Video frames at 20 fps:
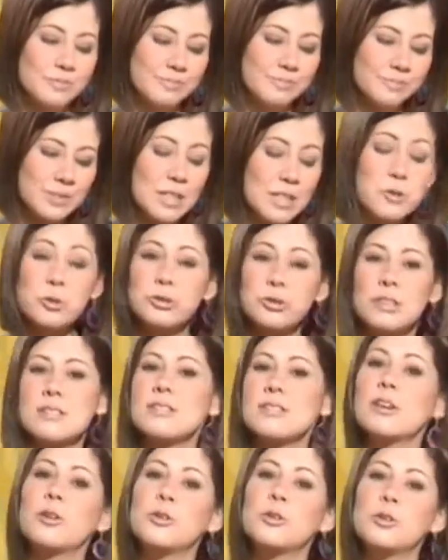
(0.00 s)
una
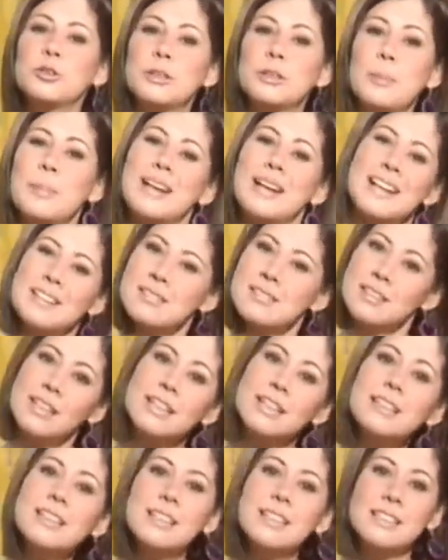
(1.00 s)
sustancia con otra para
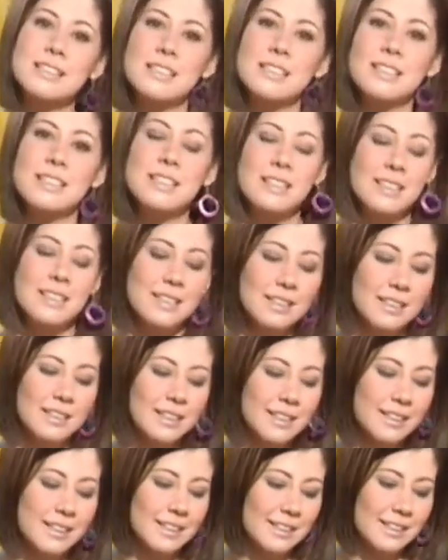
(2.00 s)
hacer de allí
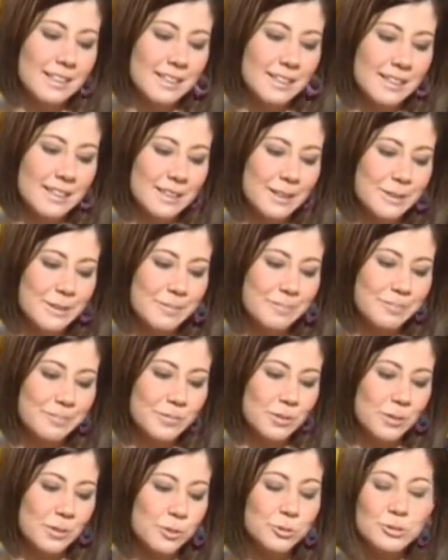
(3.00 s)
eh,
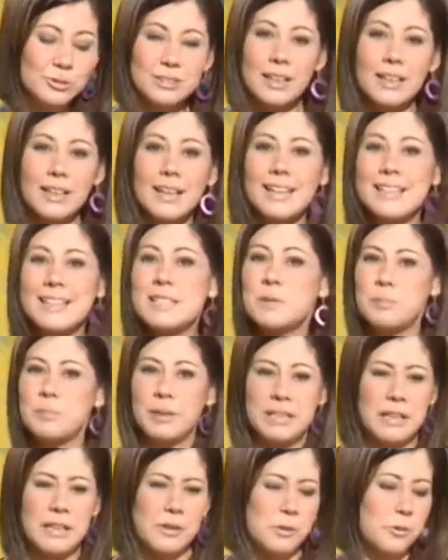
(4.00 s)
un té
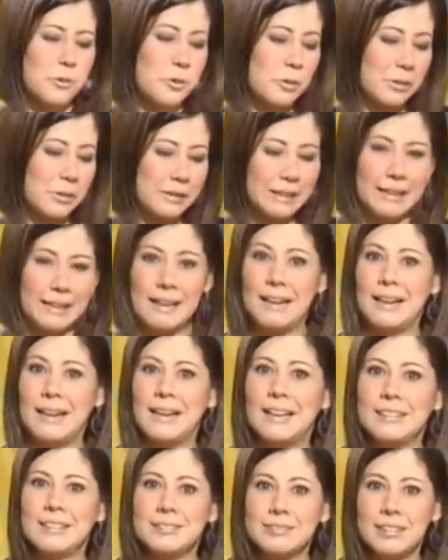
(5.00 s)
inspirador,
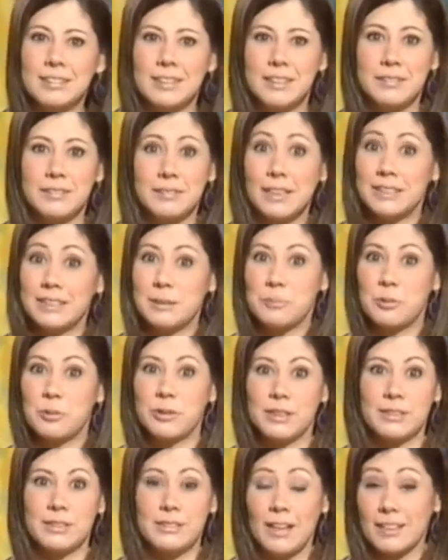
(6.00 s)
relajante, que te
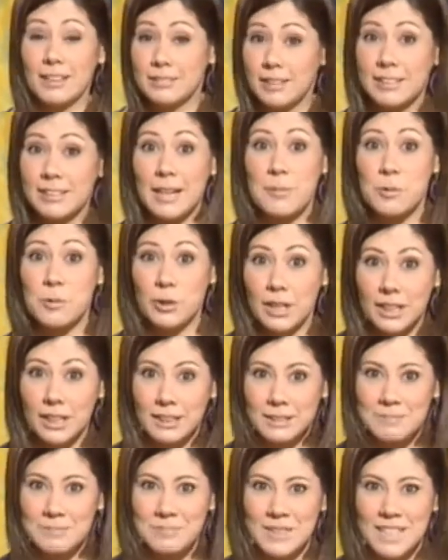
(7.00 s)
puede hasta
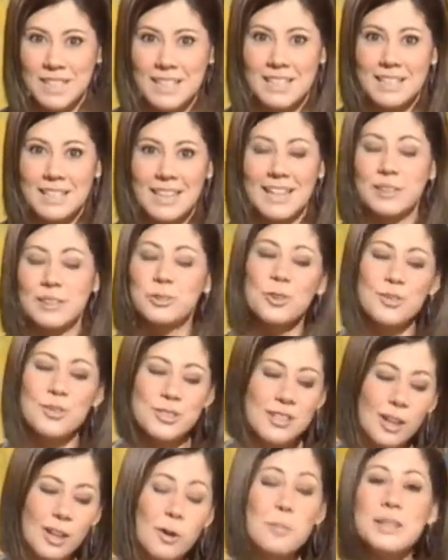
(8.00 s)
enamorar. Esto
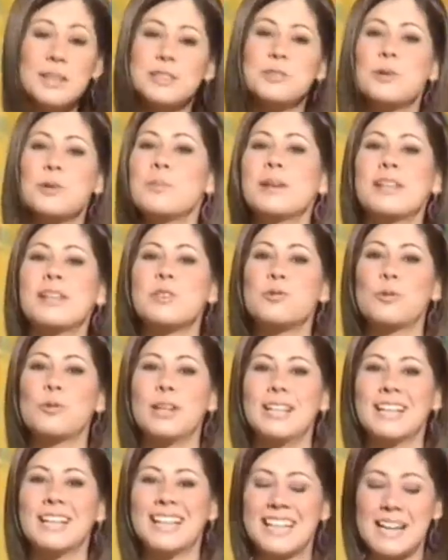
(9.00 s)
se ha convertido en
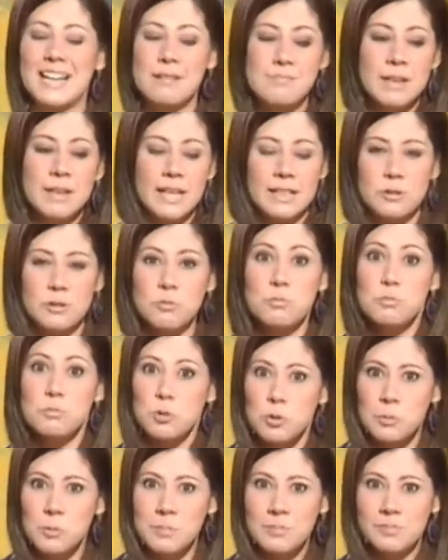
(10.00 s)
Venezuela, créanme, en un
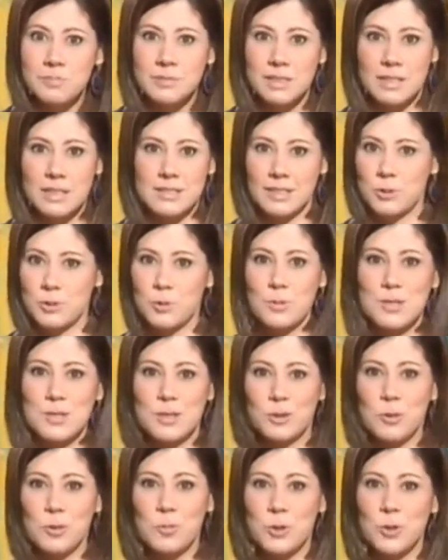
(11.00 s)
boom, así que yo me
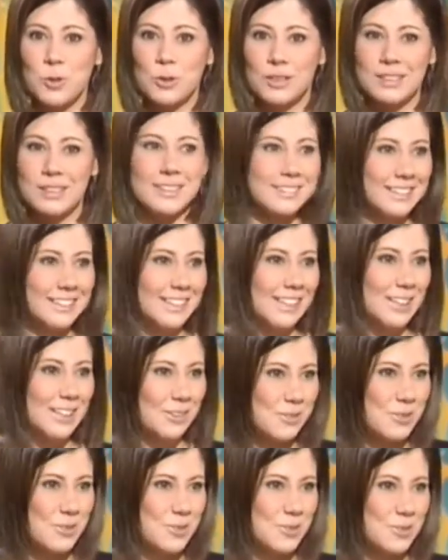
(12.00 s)
siento muy honrada de tenerla con